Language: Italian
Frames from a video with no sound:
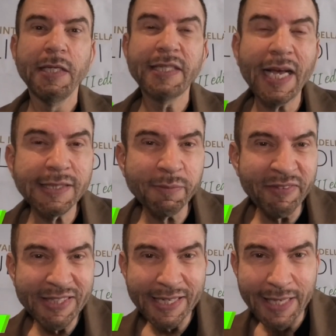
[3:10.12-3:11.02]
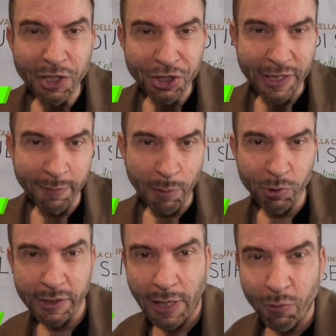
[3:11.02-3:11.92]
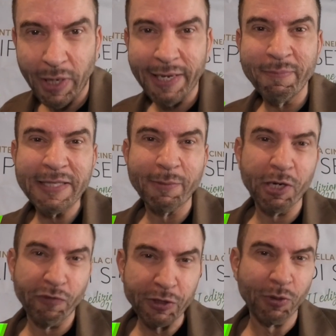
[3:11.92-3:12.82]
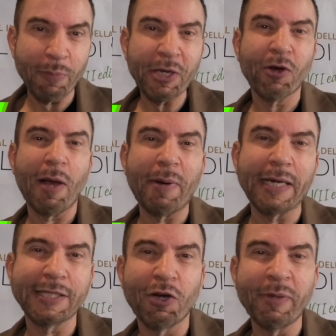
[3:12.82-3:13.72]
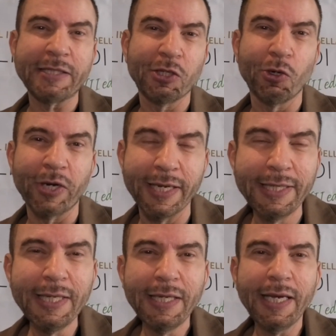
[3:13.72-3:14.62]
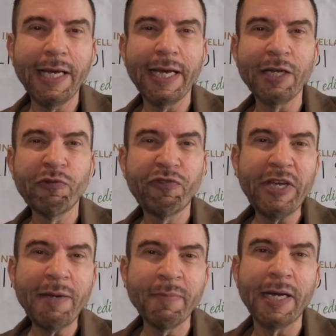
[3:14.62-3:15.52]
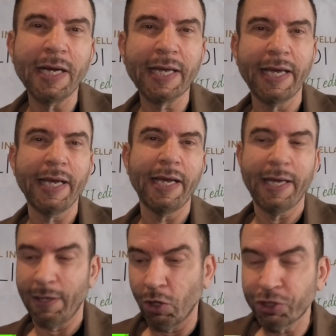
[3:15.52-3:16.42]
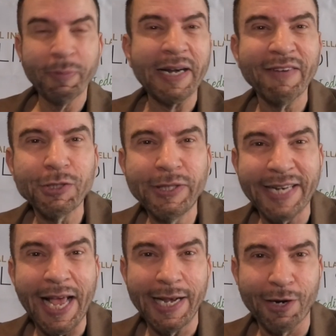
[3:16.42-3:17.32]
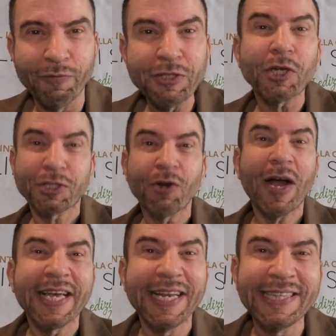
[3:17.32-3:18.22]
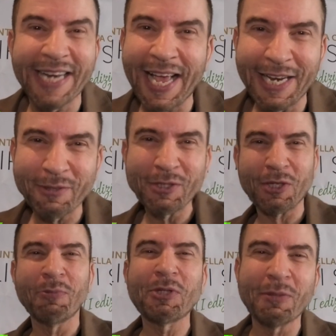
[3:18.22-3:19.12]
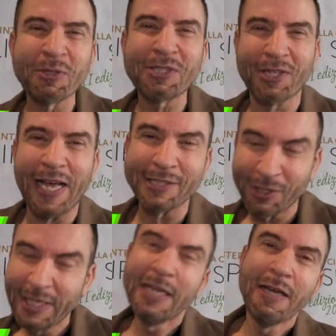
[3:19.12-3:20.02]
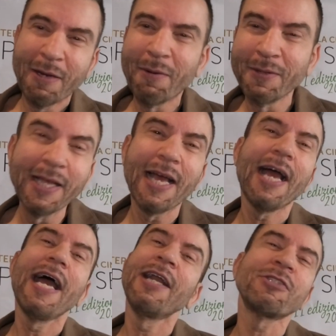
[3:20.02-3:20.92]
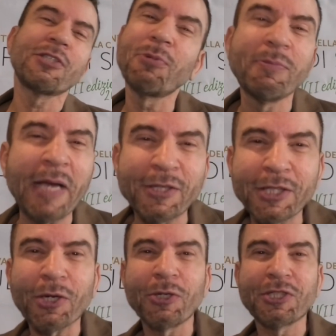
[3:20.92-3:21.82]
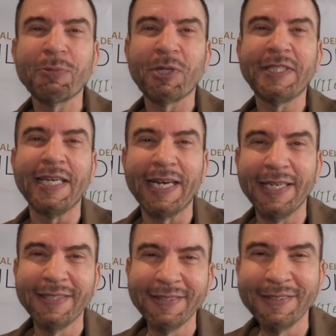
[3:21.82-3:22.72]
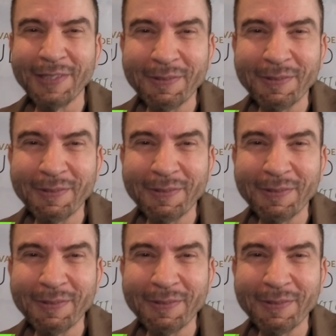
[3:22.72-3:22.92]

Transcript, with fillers: Sì, anzi mi vedrete al cinema pure tra qualche mese perché ho fatto fatto una piccola parte come attore eh, in un film che oggi mi è arrivato il trailer, ho visto che sono anche nel trailer, quindi sono molto emozionato. Il Titolo? Eh, può, mi hanno detto che non si può dire. Come